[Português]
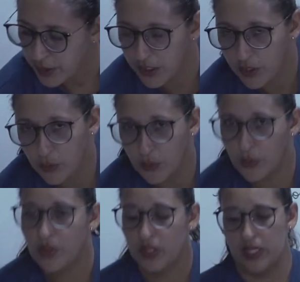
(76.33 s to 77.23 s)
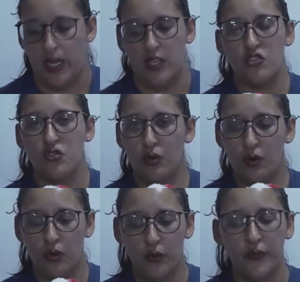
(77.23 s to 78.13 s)
E o
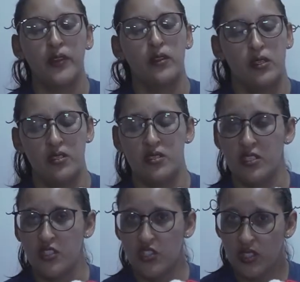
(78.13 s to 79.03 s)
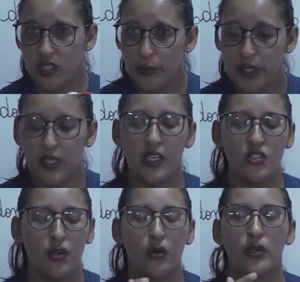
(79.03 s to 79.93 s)
cachorro. Existem também
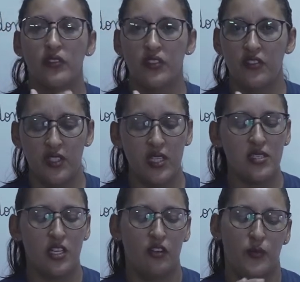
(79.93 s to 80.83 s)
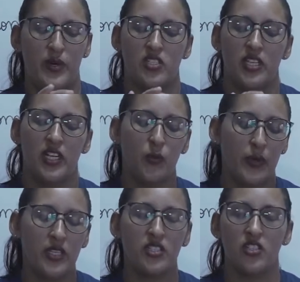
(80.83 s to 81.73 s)
cachorro que vive na selva, mas
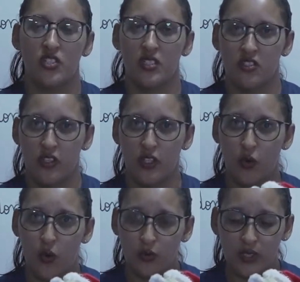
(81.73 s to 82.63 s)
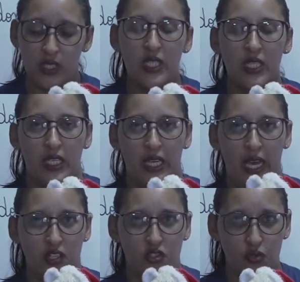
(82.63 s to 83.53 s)
geralmente a gente só encontra
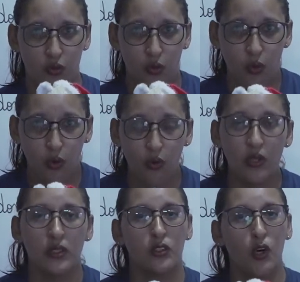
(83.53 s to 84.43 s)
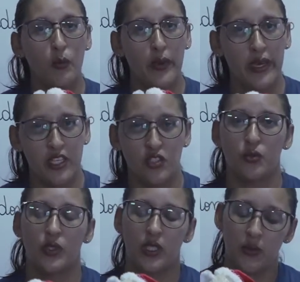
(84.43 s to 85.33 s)
cachorro
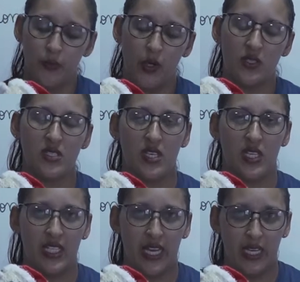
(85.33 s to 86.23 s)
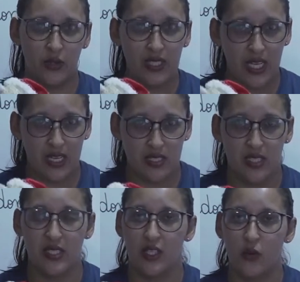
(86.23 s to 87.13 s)
doméstico que pode ser criado em
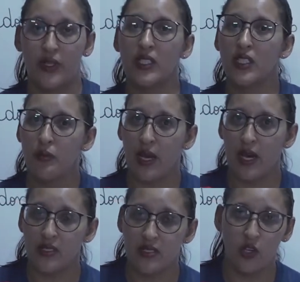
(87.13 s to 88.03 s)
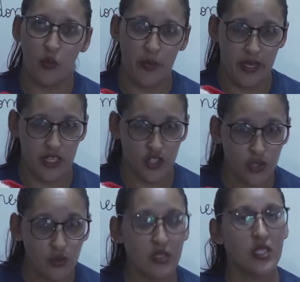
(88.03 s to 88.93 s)
casa. Então, animais
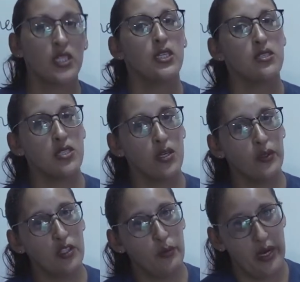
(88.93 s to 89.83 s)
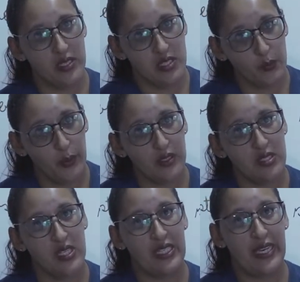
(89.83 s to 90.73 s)
domésticos são animais que
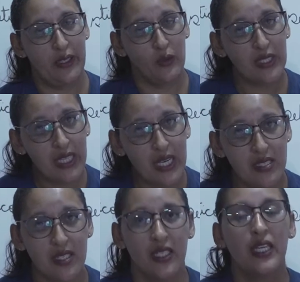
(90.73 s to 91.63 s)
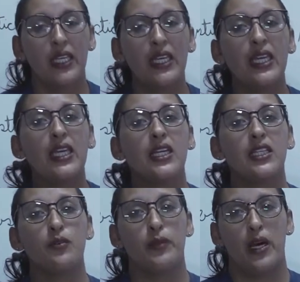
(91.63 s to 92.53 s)
podem ser criados em casa. E
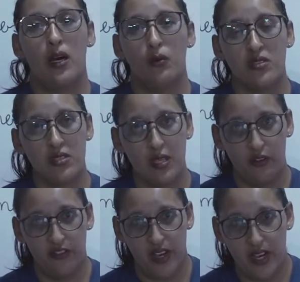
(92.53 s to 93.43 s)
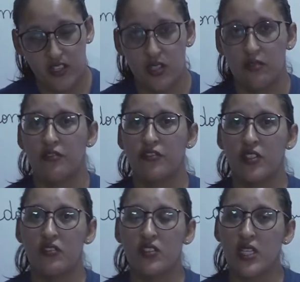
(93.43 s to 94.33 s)
animal selvagem
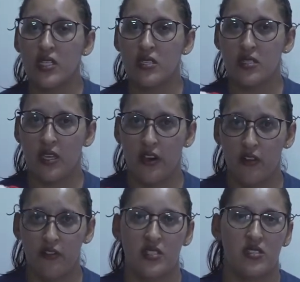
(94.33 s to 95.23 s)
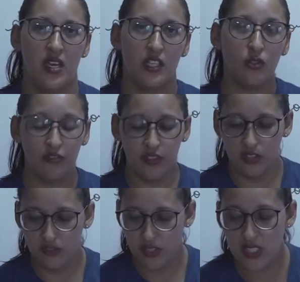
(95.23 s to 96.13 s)
vive nas selvas, certo?
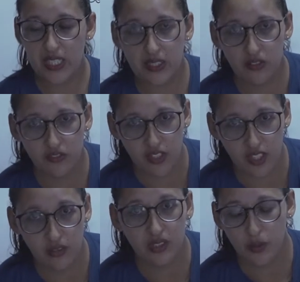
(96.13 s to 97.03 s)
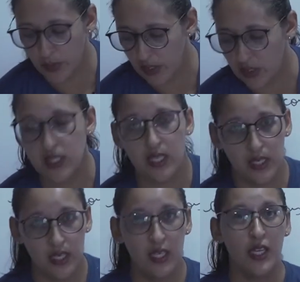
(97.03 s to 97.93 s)
Vive em cativeiro também, que
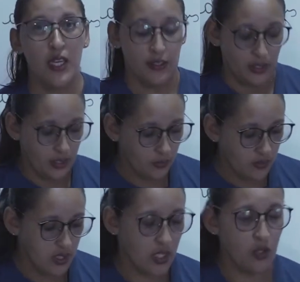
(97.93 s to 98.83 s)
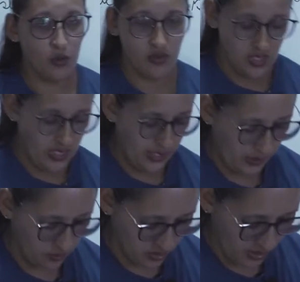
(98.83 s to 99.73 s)
é que são considerados